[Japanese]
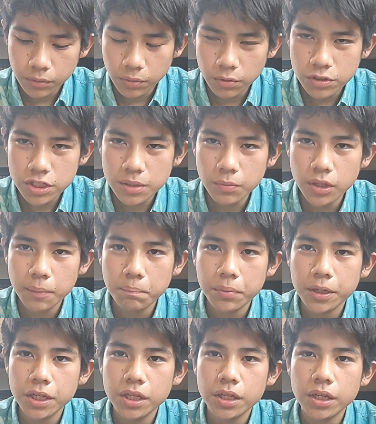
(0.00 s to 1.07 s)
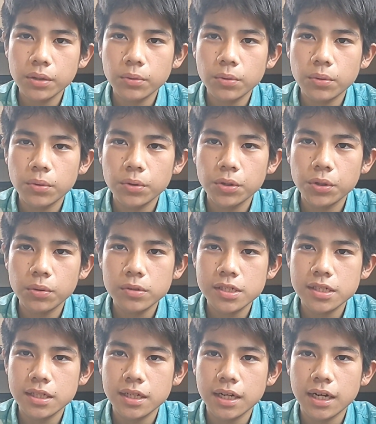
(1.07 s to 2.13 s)
どうしてもやっぱりあの両
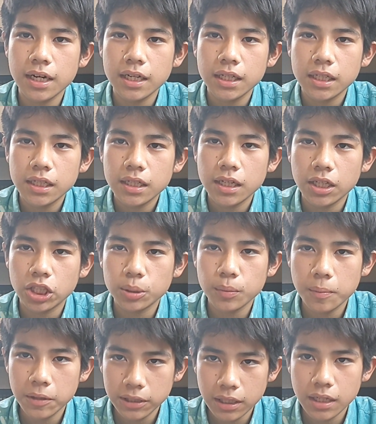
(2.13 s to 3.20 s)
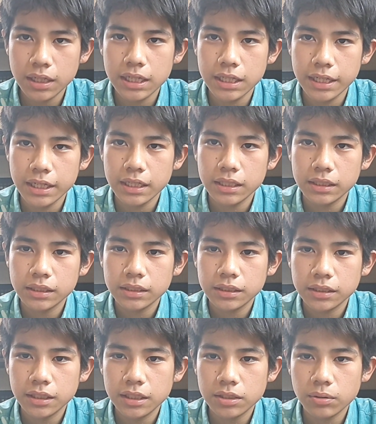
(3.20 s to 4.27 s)
親が共働きで
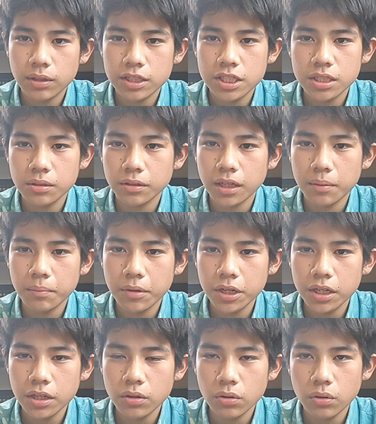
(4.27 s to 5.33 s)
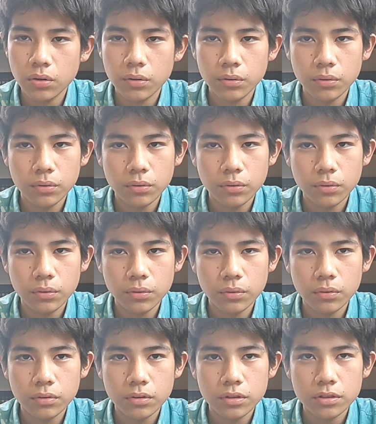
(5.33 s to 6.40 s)
忙しいのであんまりあ
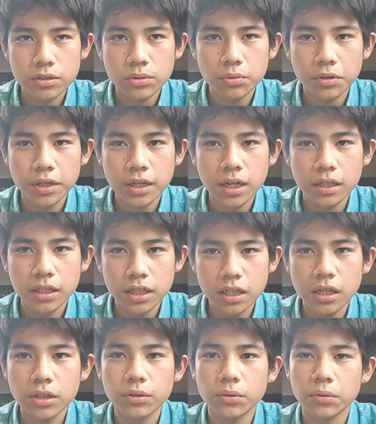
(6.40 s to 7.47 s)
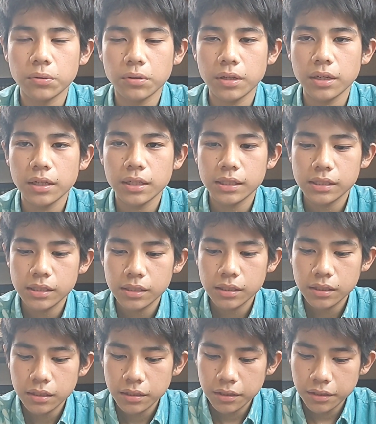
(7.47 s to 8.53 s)
の送迎ができないということで、
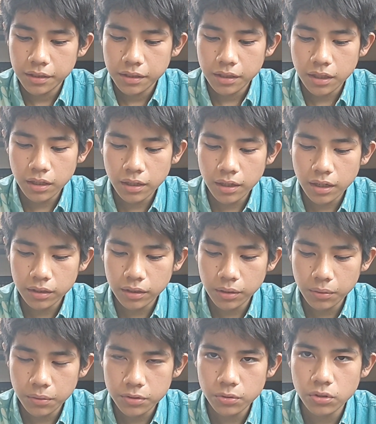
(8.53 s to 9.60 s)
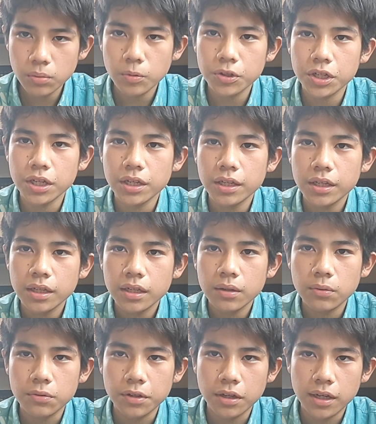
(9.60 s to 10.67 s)
えー、母方の祖父母に
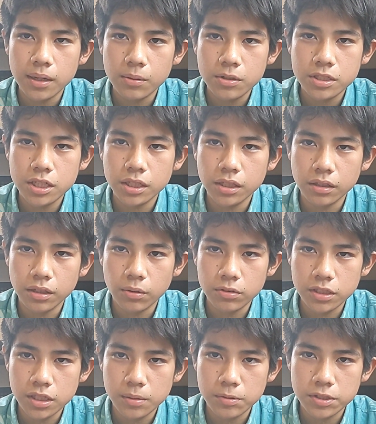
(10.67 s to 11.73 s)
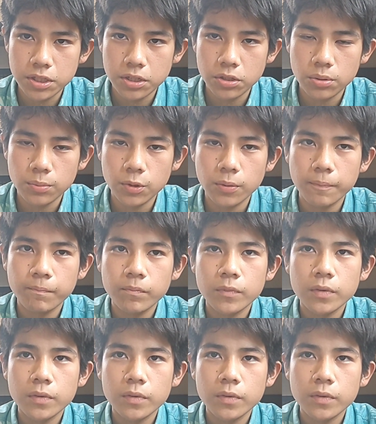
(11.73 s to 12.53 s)
お願いをしていたんでございますけれども、